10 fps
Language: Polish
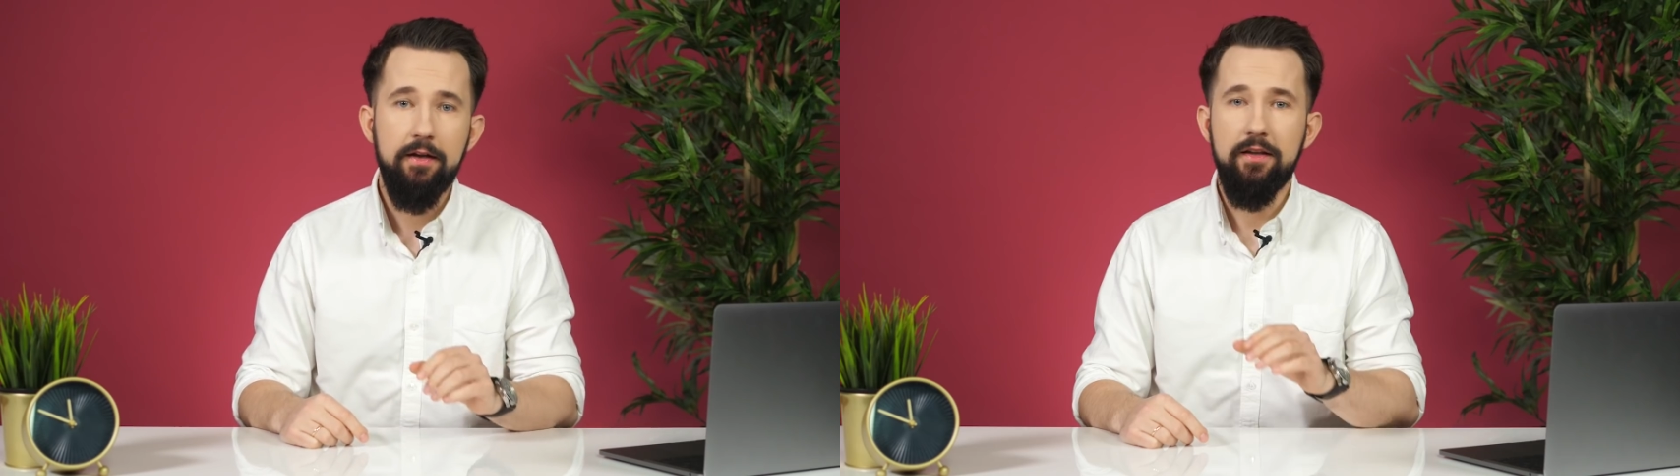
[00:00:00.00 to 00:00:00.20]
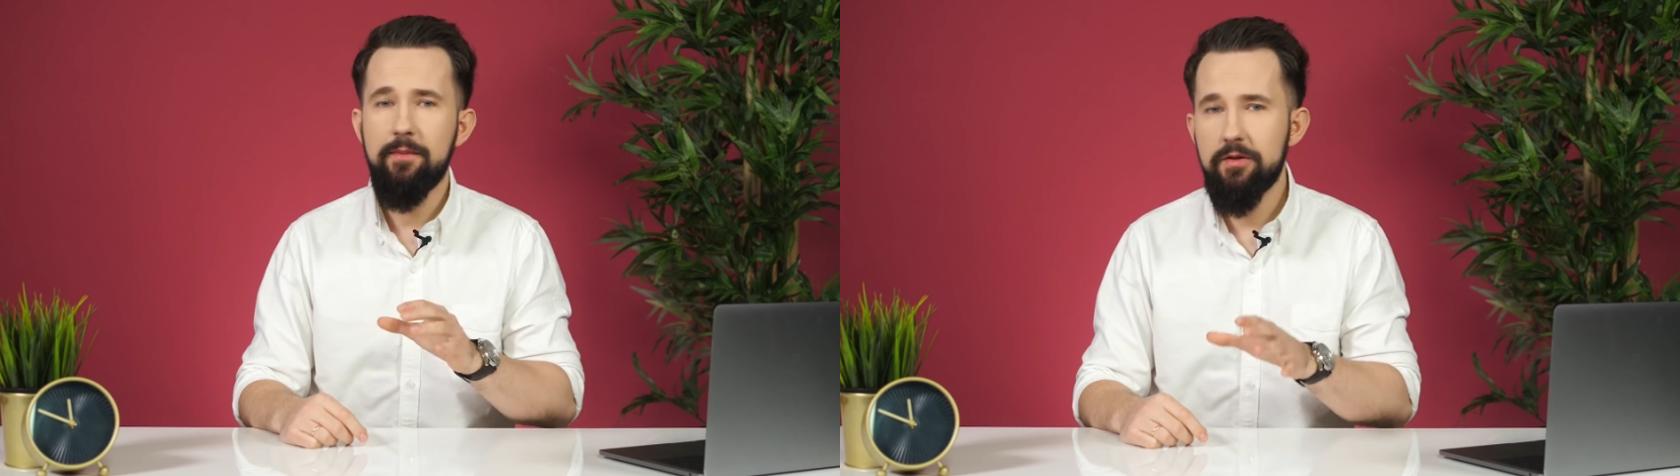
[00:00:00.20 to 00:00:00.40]

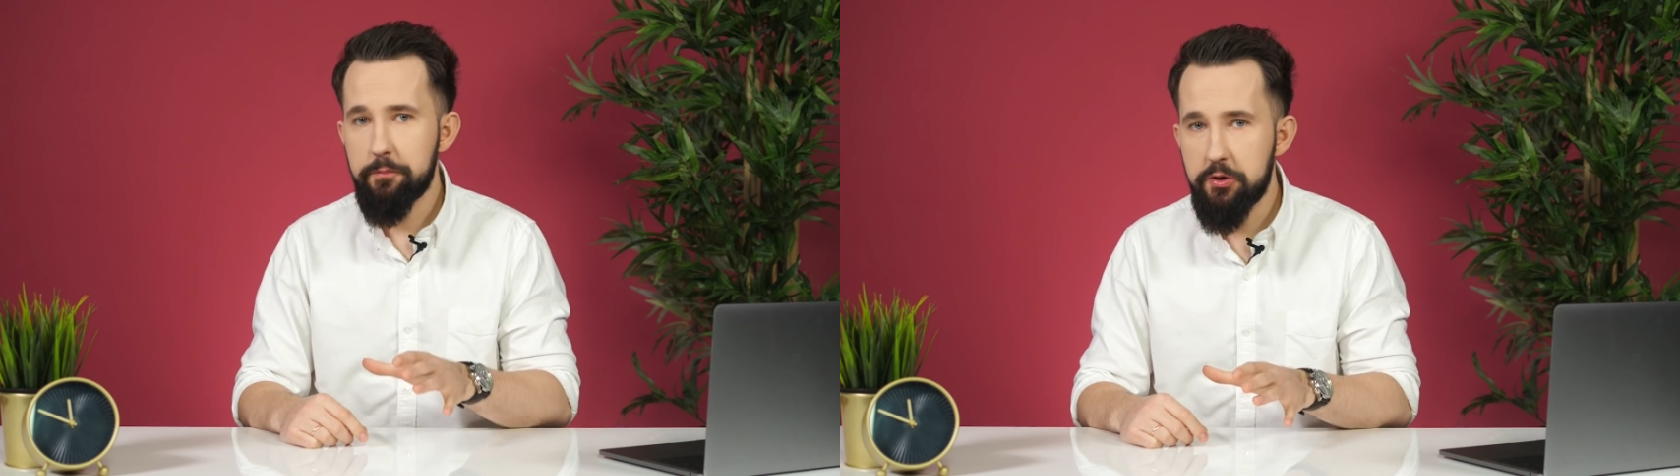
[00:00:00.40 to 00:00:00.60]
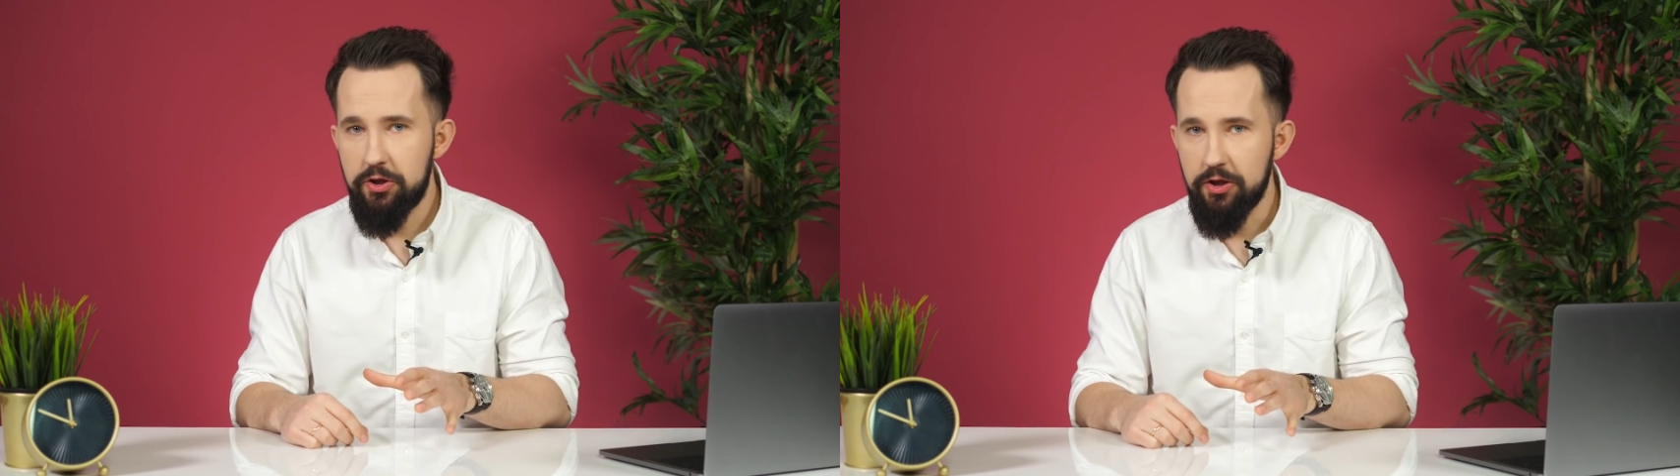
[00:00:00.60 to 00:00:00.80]
Nie bez
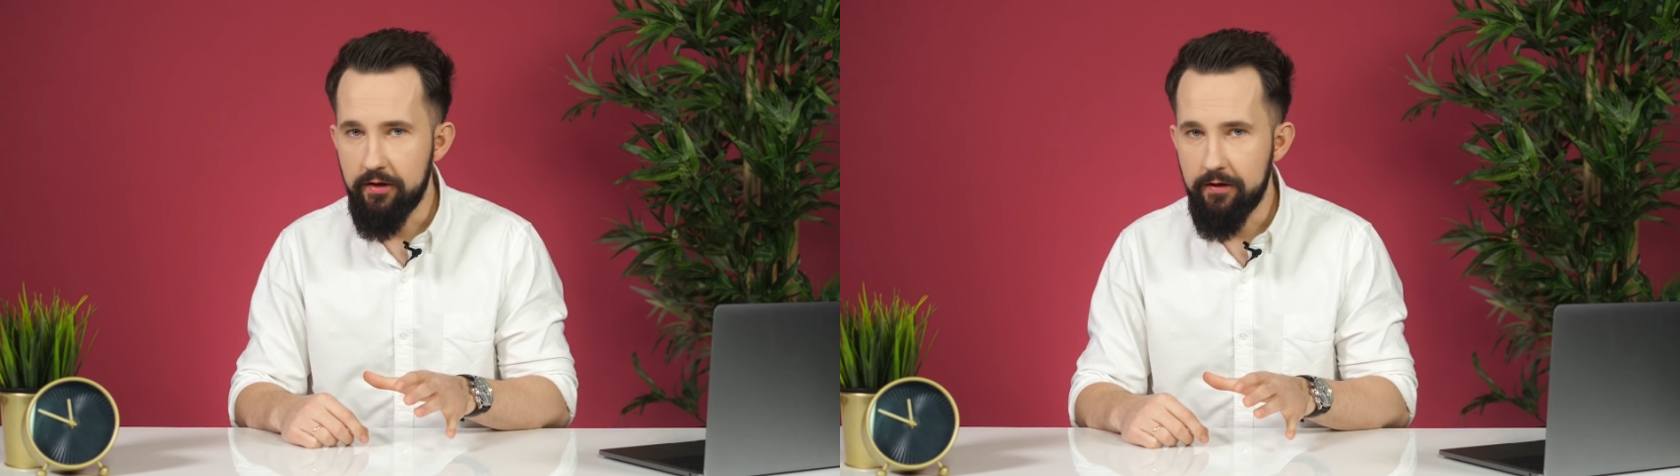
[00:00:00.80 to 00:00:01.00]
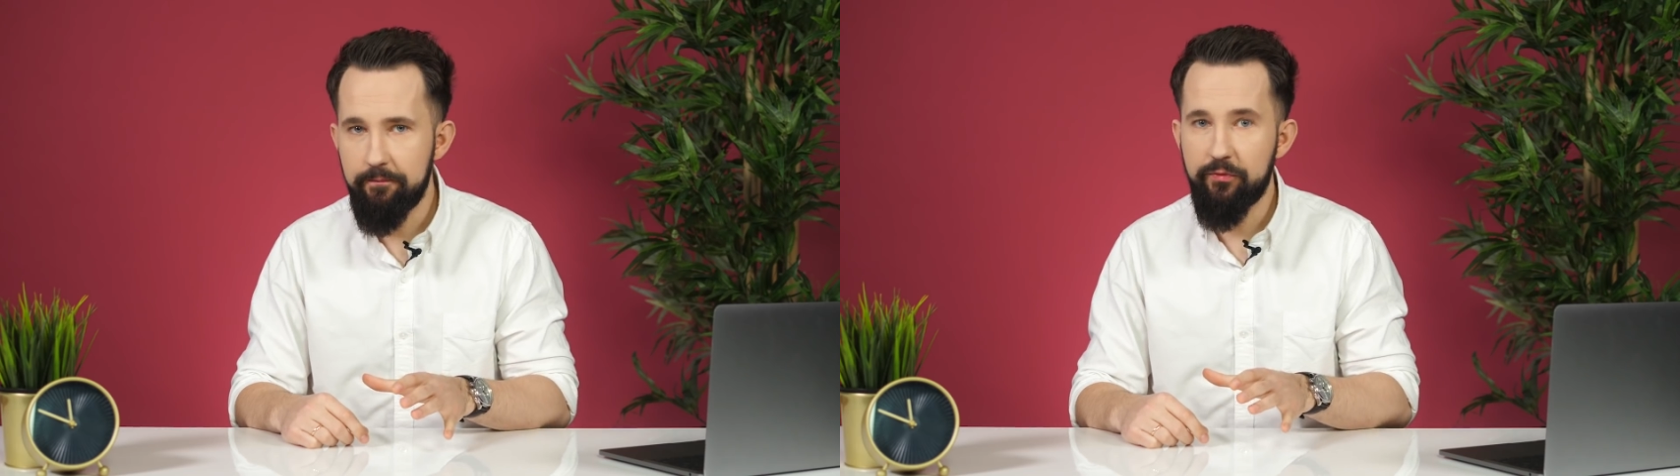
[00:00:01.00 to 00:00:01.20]

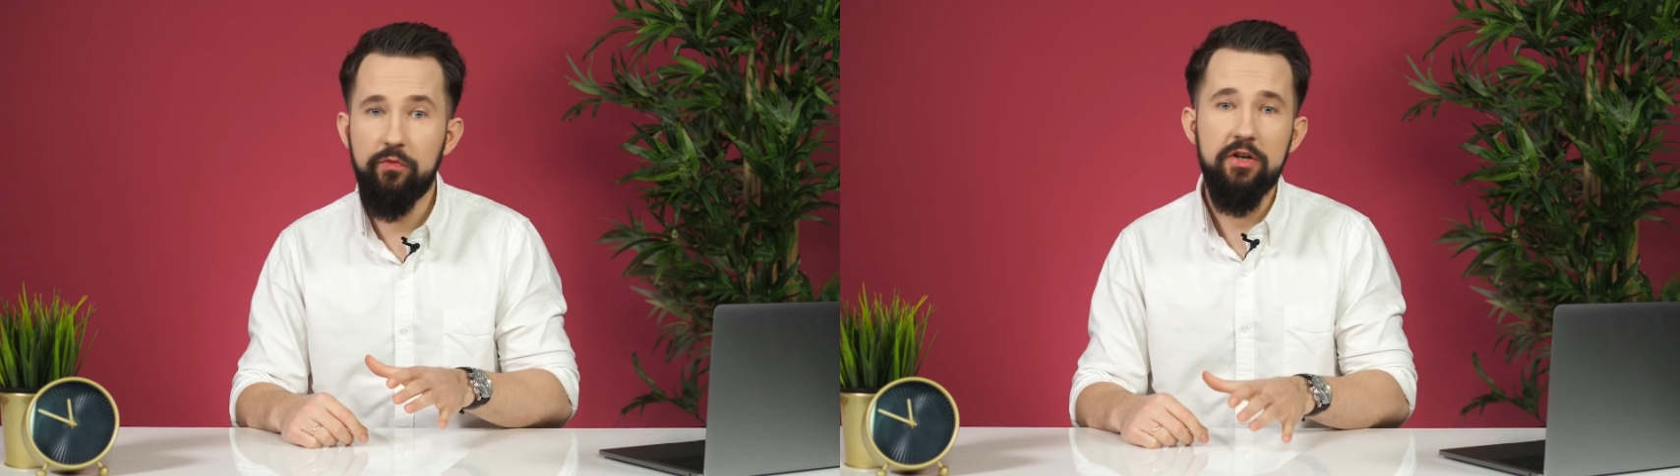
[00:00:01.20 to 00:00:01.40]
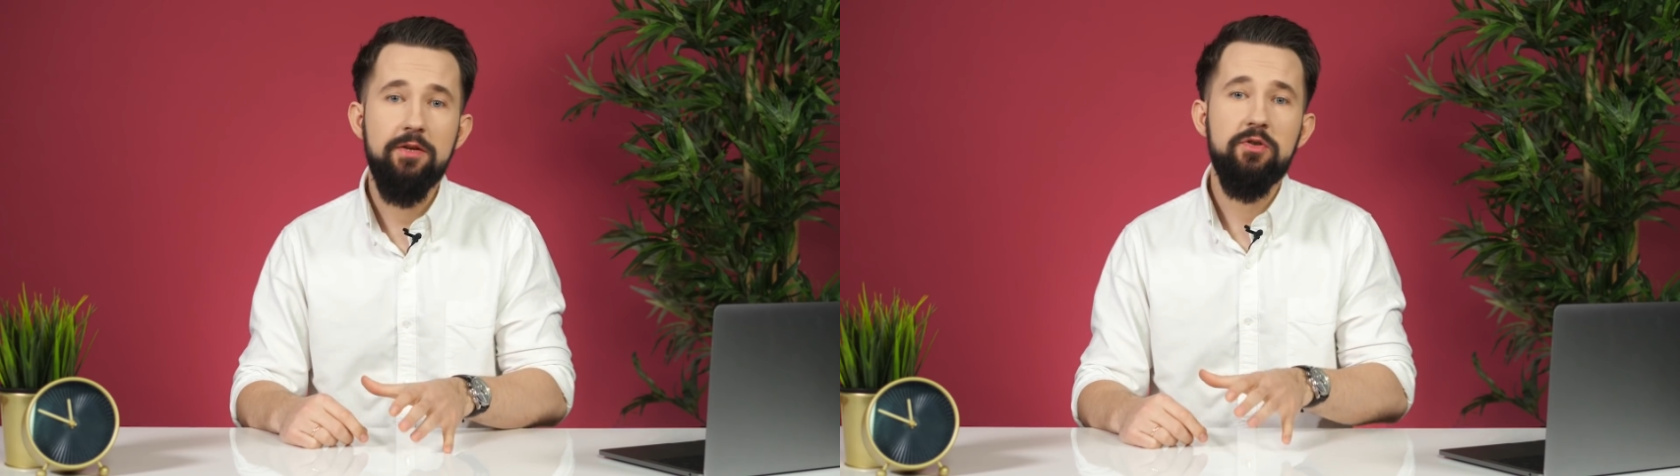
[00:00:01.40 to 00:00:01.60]
przyczyny.
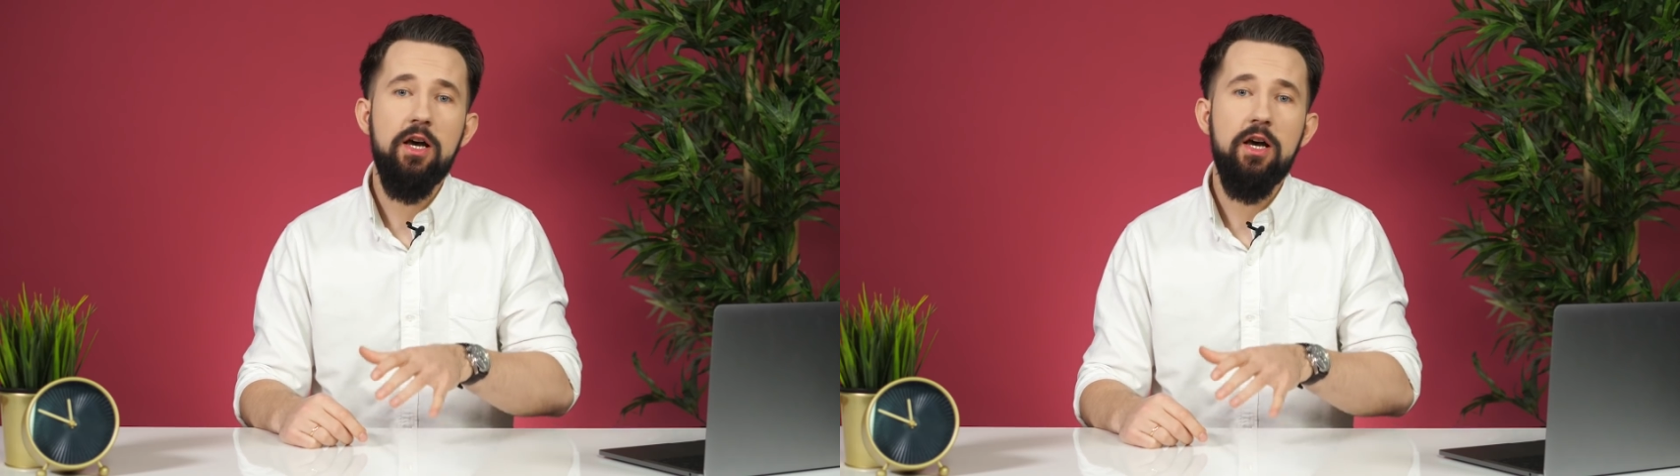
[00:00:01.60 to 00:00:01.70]
Uważam,